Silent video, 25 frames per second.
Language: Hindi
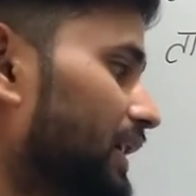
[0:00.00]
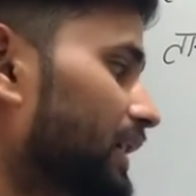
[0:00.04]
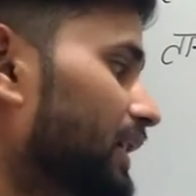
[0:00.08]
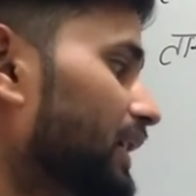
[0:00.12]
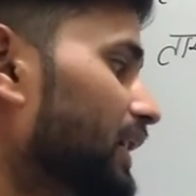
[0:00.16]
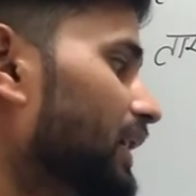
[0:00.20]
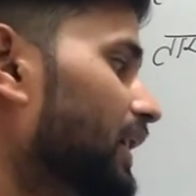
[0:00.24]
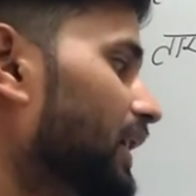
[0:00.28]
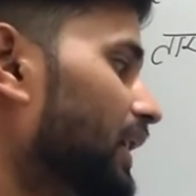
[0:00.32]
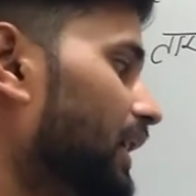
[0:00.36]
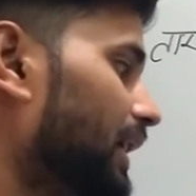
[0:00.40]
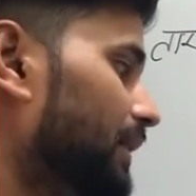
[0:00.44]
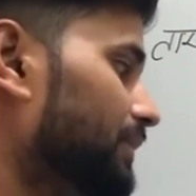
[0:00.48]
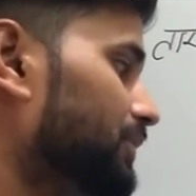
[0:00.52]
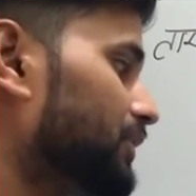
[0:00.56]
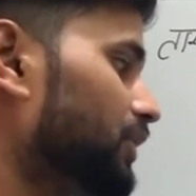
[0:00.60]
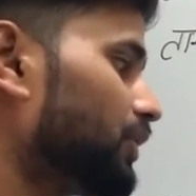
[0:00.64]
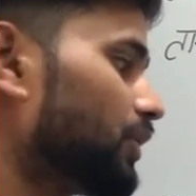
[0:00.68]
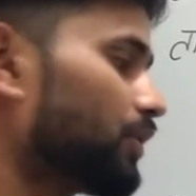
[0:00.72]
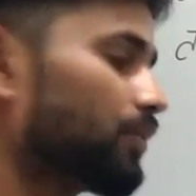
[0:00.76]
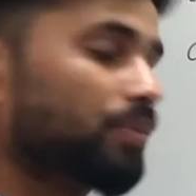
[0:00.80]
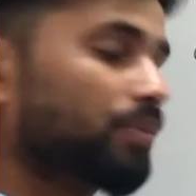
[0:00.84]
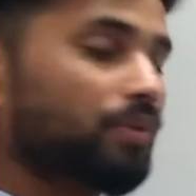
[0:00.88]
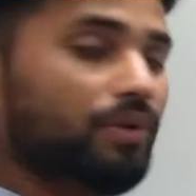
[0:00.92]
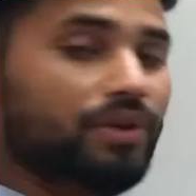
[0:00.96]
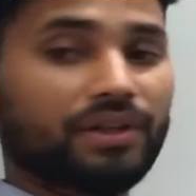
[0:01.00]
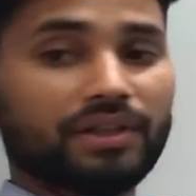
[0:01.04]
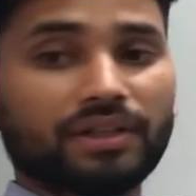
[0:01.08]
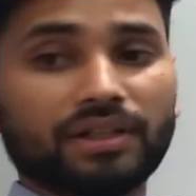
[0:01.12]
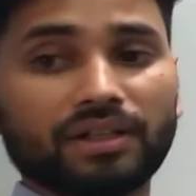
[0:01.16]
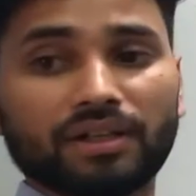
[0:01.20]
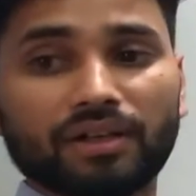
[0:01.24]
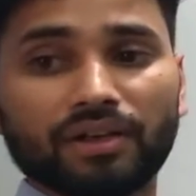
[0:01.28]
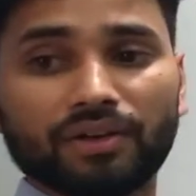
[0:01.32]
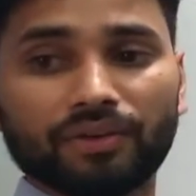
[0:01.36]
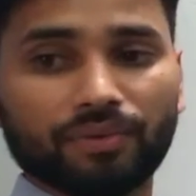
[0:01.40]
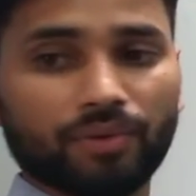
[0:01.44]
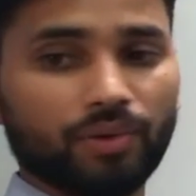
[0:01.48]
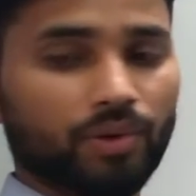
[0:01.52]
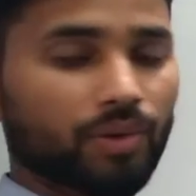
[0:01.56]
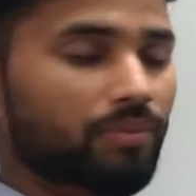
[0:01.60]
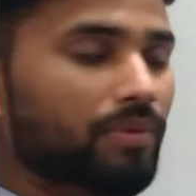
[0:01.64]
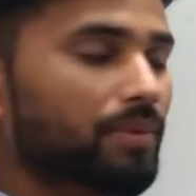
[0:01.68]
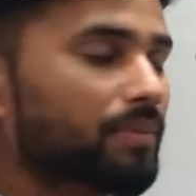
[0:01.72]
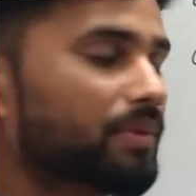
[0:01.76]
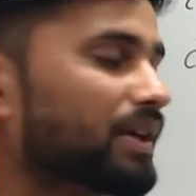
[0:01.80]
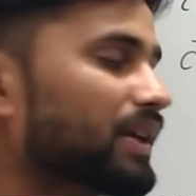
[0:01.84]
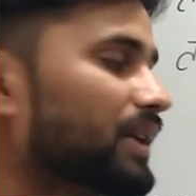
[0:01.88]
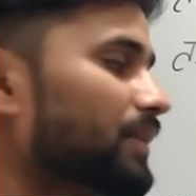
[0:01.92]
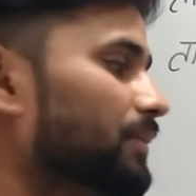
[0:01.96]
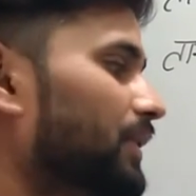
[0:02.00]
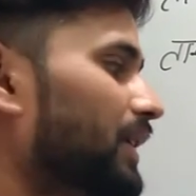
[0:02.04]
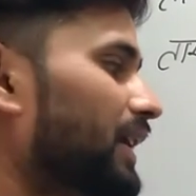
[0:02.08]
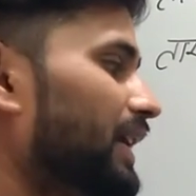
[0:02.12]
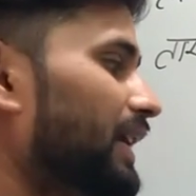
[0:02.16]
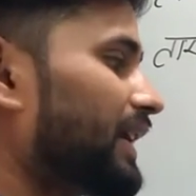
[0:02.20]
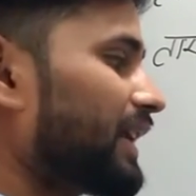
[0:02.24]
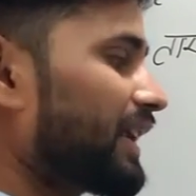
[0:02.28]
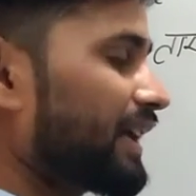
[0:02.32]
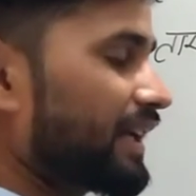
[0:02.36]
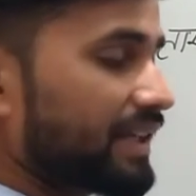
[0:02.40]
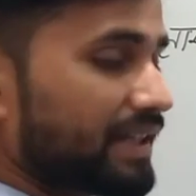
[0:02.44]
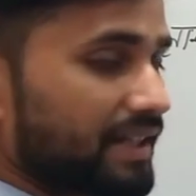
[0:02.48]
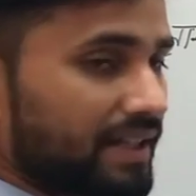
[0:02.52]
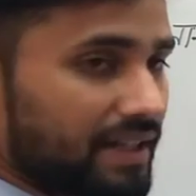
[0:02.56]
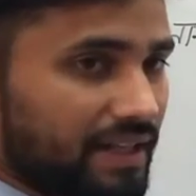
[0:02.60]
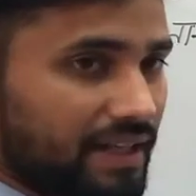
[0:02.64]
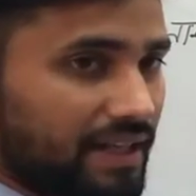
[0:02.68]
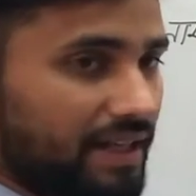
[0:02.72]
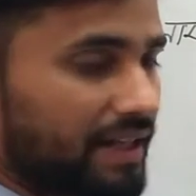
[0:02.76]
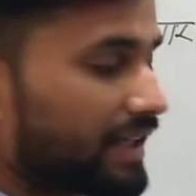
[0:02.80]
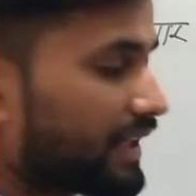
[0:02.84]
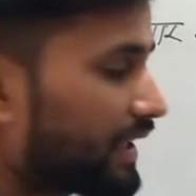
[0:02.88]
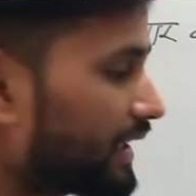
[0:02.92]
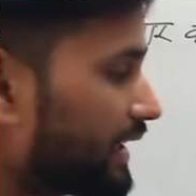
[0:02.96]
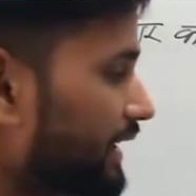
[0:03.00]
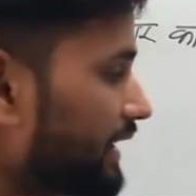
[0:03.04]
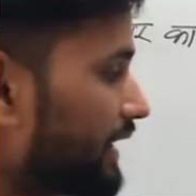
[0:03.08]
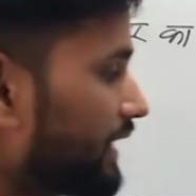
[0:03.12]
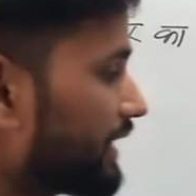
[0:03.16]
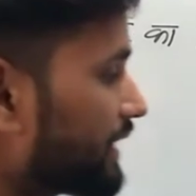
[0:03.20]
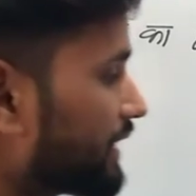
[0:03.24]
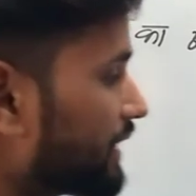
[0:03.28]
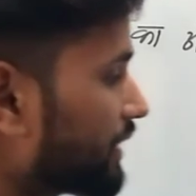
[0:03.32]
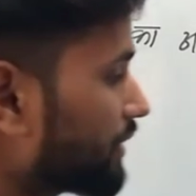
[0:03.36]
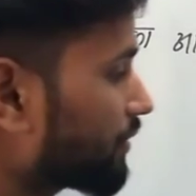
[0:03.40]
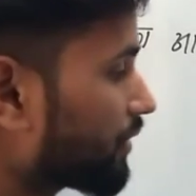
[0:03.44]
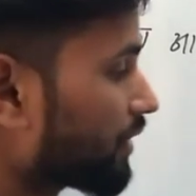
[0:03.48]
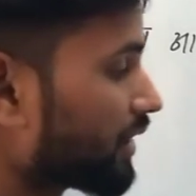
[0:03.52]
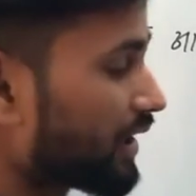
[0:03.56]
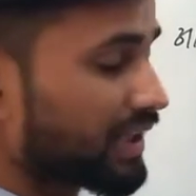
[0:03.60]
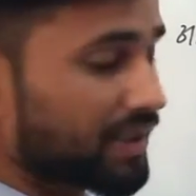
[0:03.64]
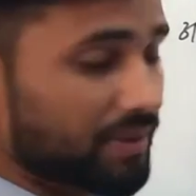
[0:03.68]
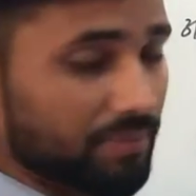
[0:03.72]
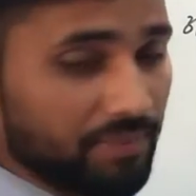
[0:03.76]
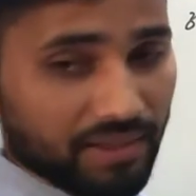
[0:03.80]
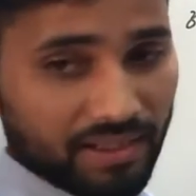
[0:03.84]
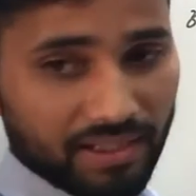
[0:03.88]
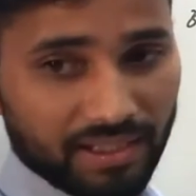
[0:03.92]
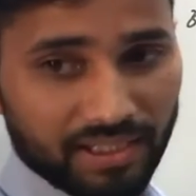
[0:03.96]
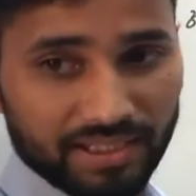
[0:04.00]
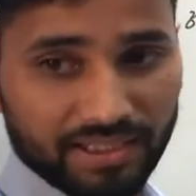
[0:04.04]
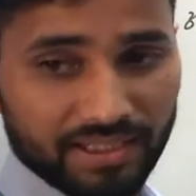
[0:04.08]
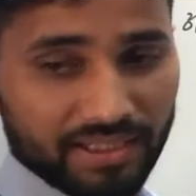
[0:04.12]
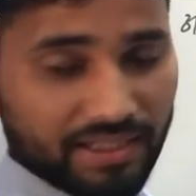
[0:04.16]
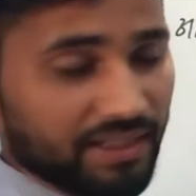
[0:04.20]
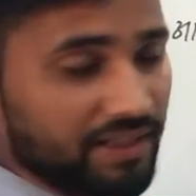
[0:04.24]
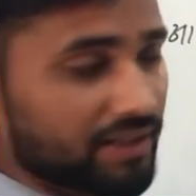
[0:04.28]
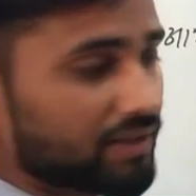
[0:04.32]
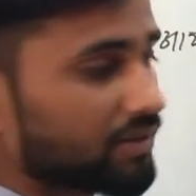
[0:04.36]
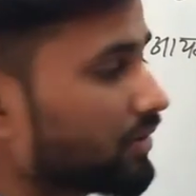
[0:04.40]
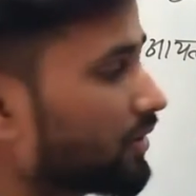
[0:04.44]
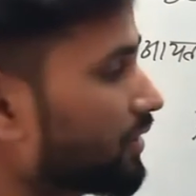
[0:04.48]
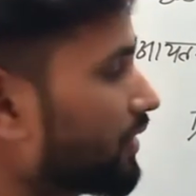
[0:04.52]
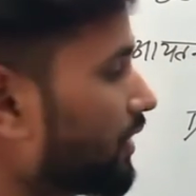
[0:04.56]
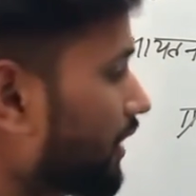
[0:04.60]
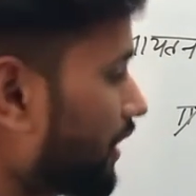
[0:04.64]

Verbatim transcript: की अब जीरो पॉइंट फोर में मल्टीप्लाई कराएंगे एक एक की गुना आठ में करा देंगे तो